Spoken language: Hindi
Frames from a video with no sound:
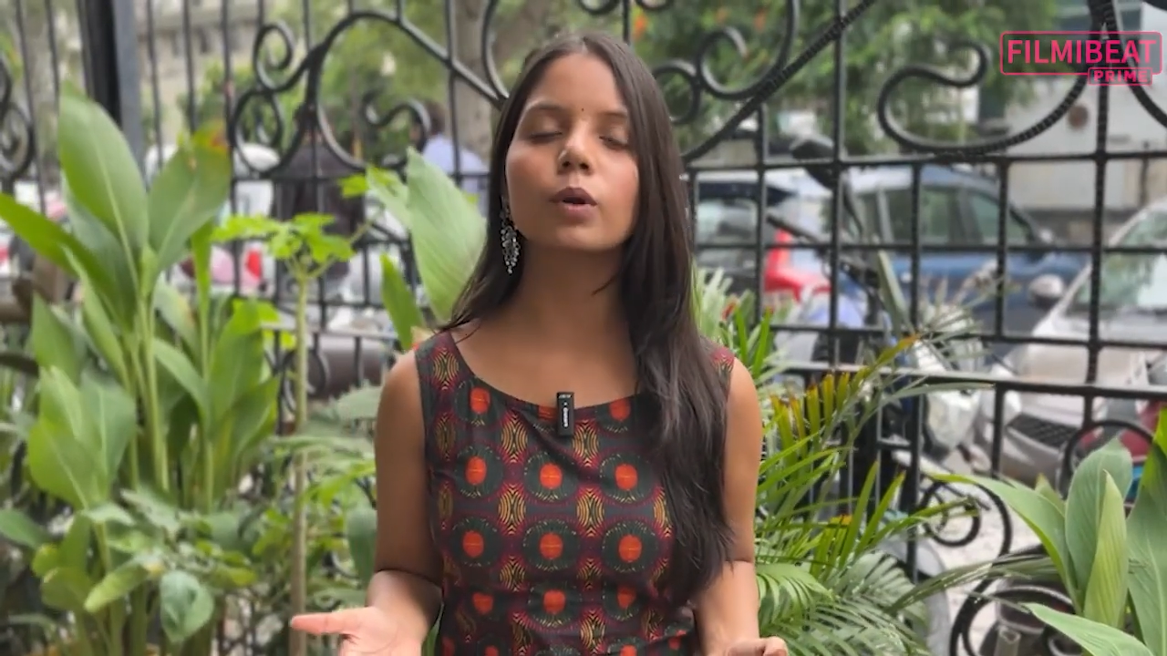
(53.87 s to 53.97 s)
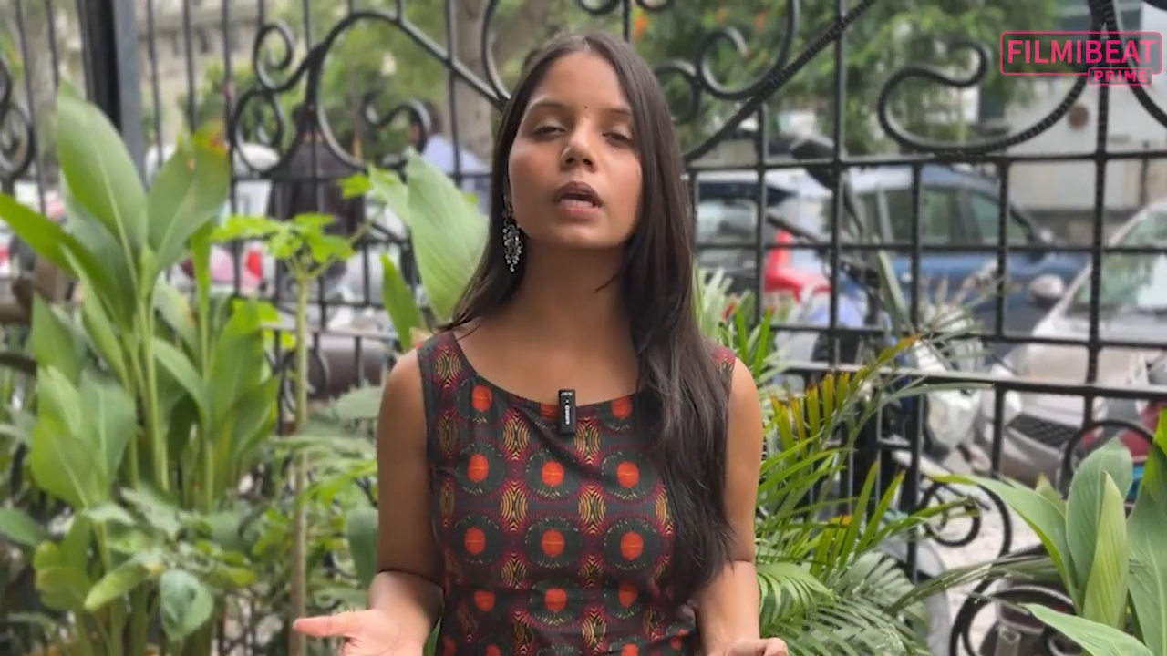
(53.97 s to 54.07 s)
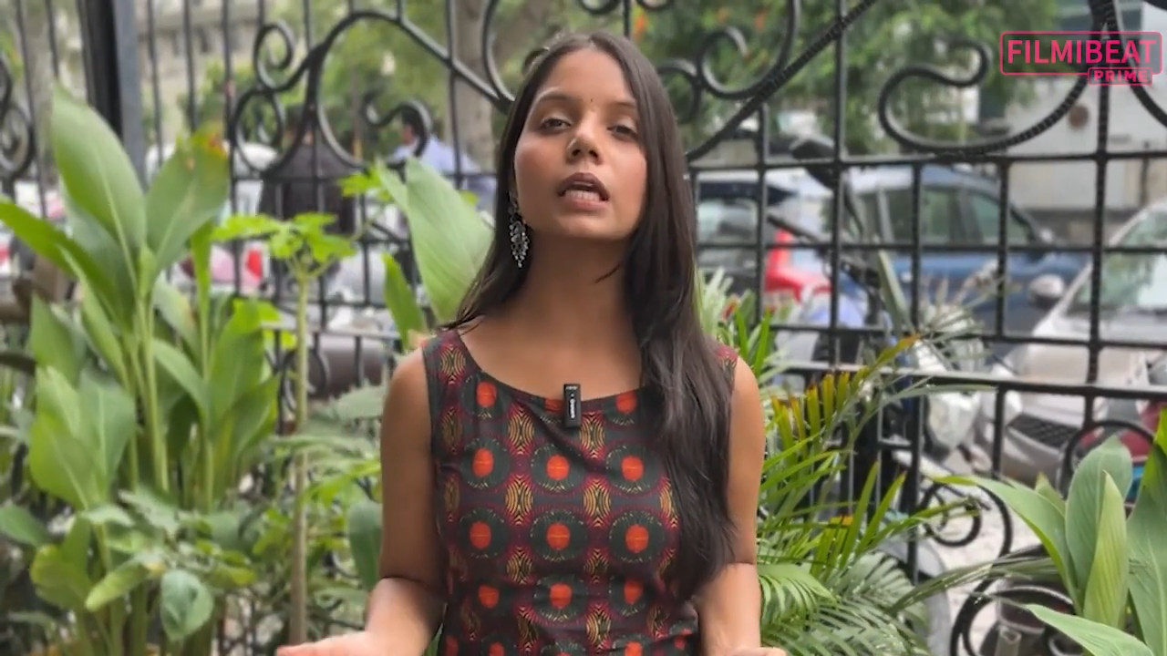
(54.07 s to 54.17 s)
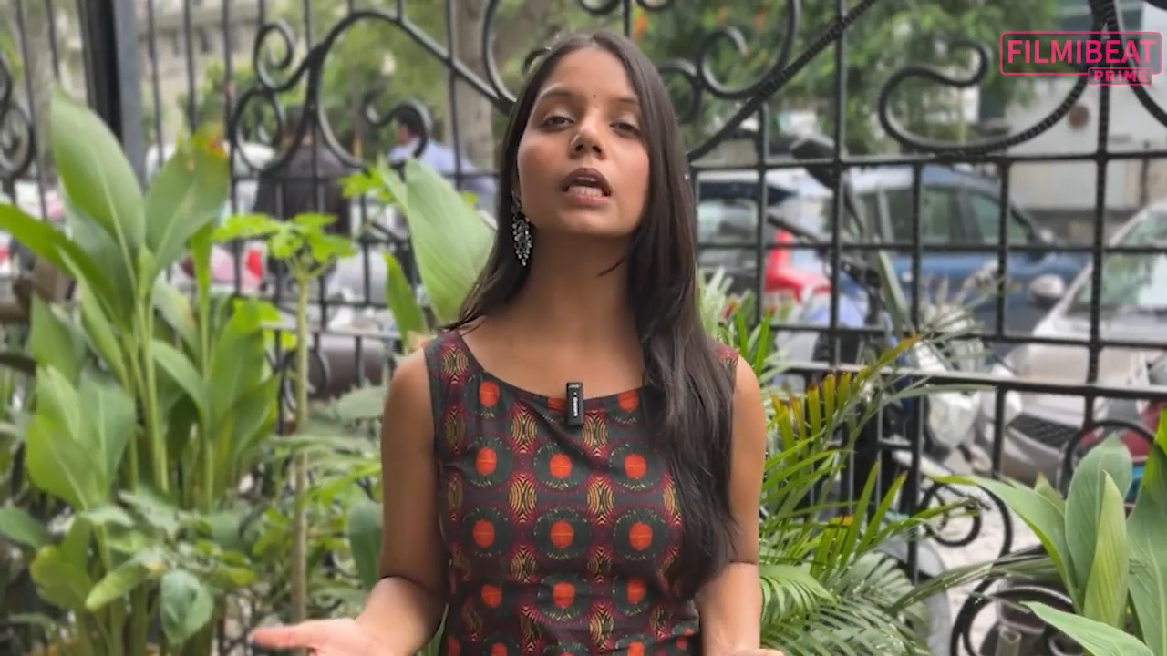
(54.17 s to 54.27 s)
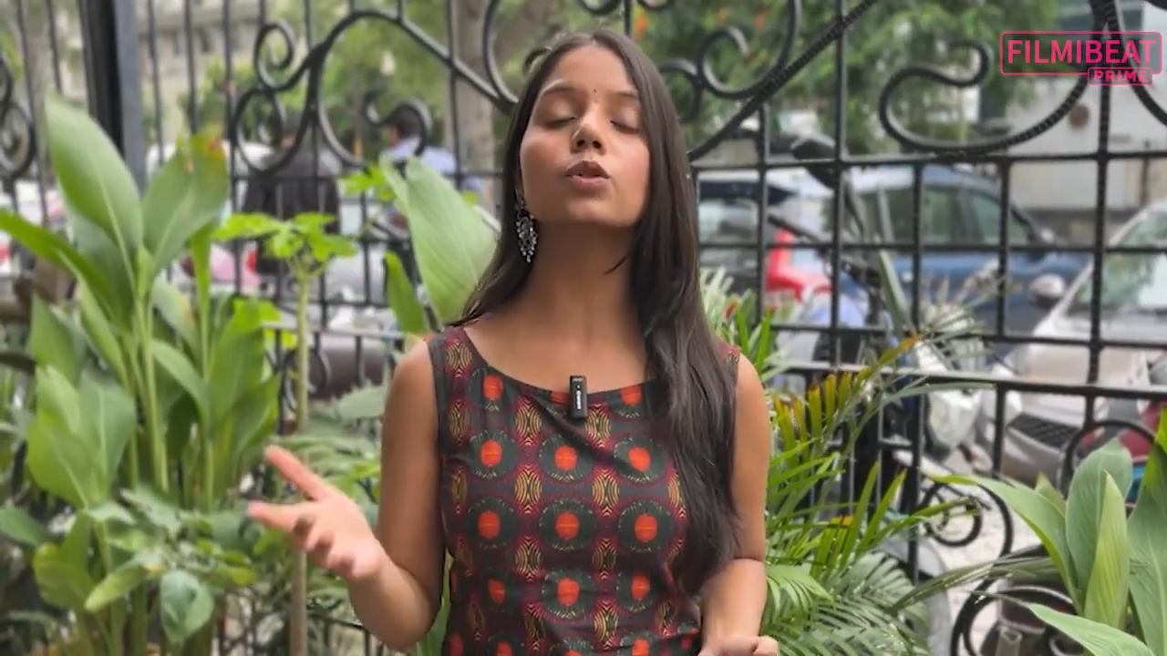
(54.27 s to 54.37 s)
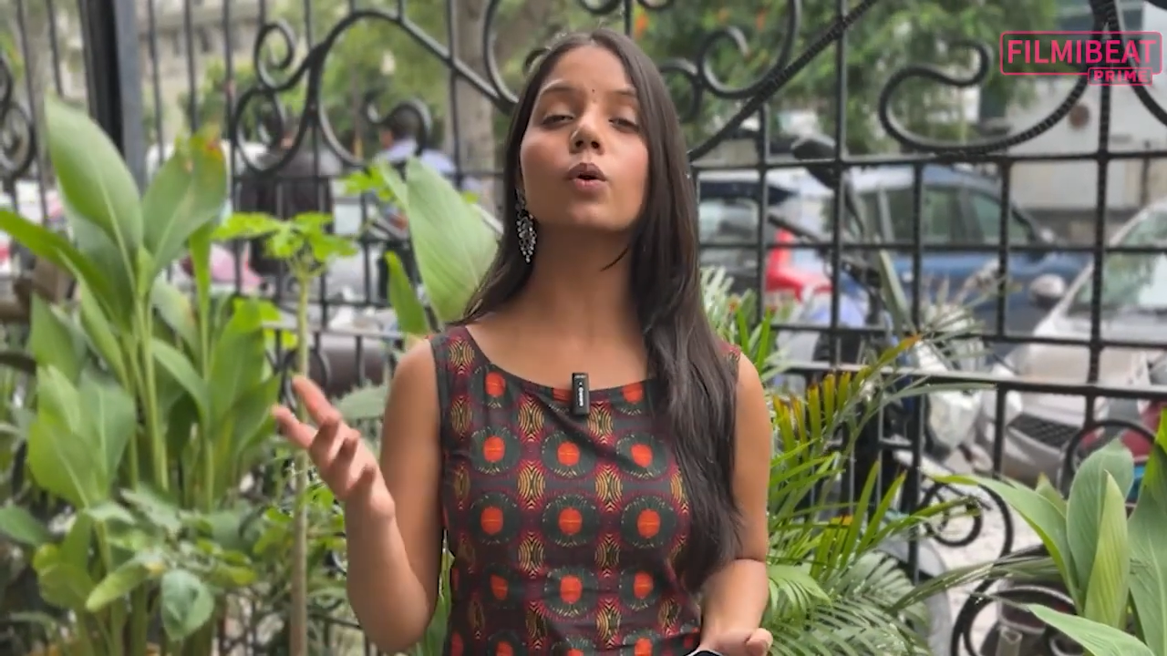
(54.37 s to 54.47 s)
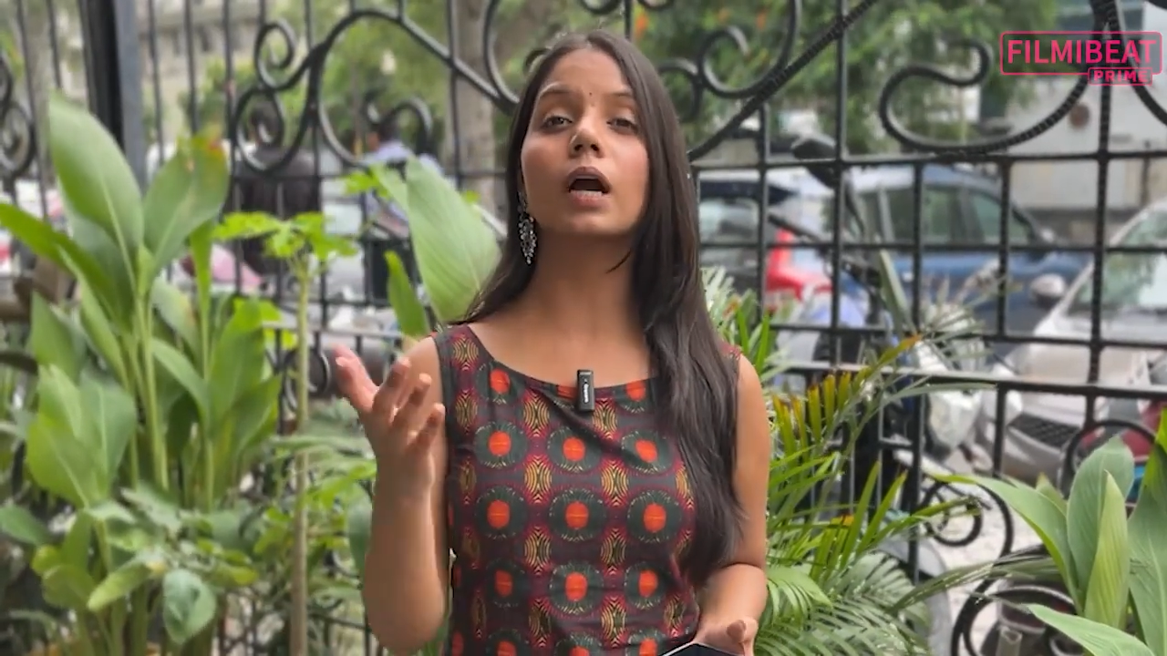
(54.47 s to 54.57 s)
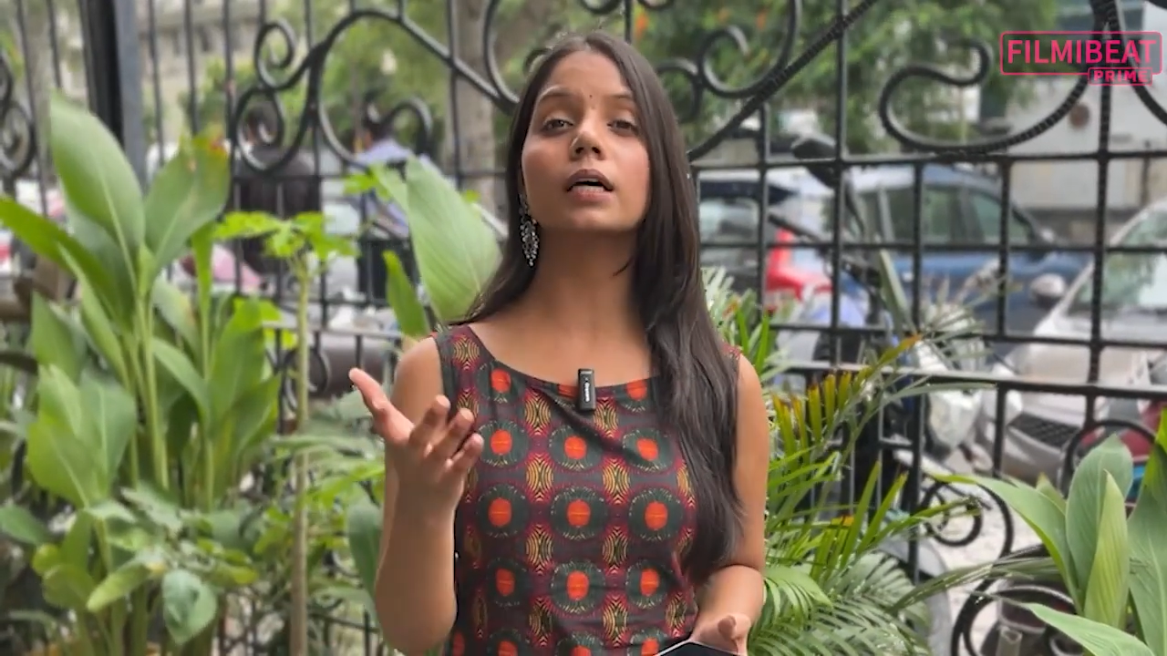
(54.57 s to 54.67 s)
बुकिंग की तो